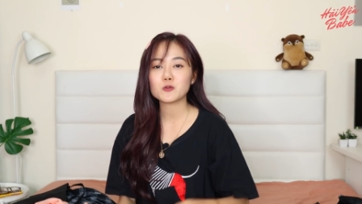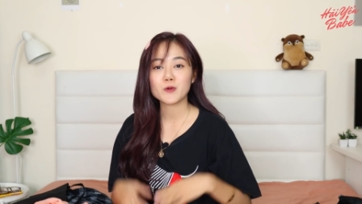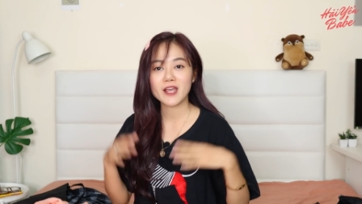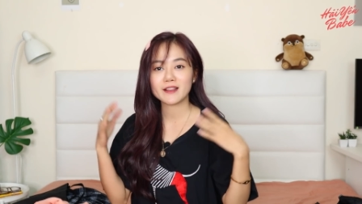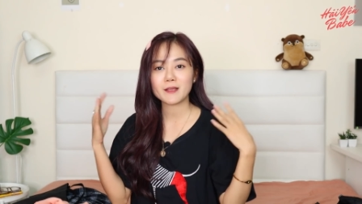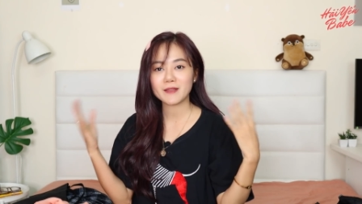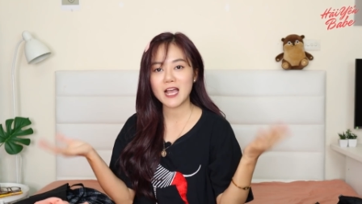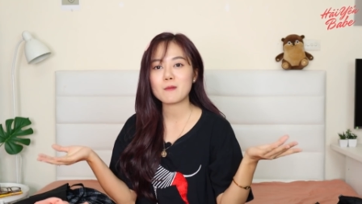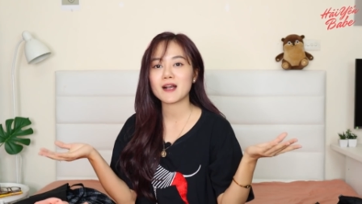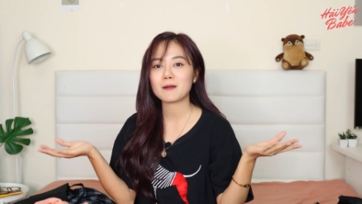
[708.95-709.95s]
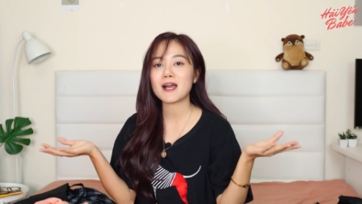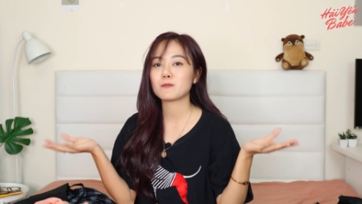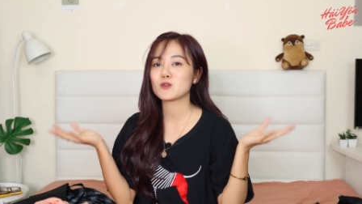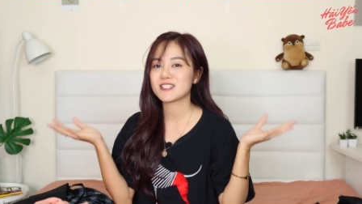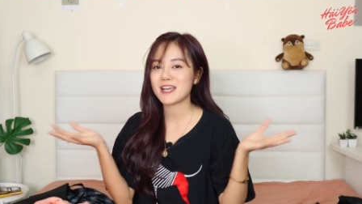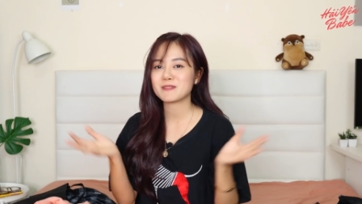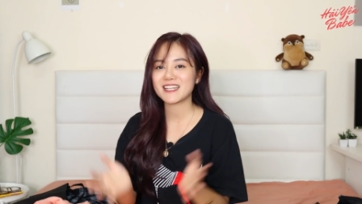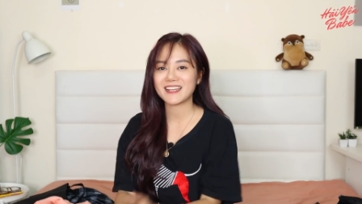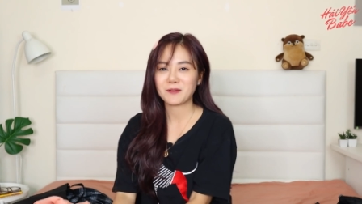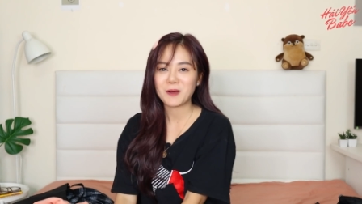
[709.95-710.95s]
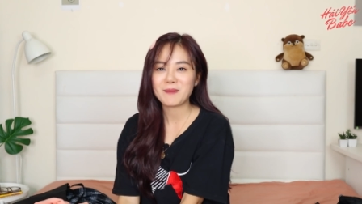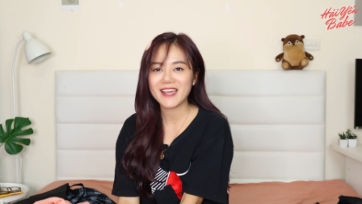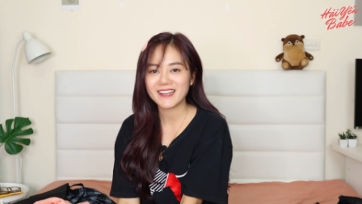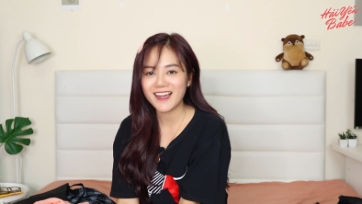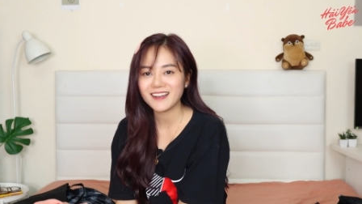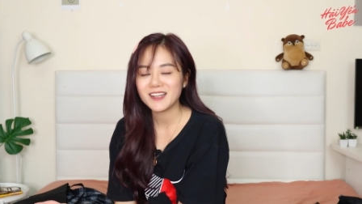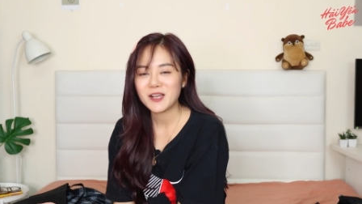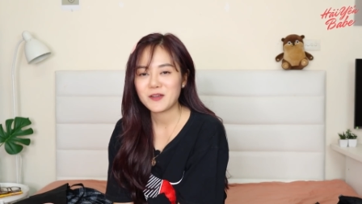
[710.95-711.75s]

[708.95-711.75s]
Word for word: chủ đề tiếp theo mà các bạn muốn xem trên thành Ba Be nhá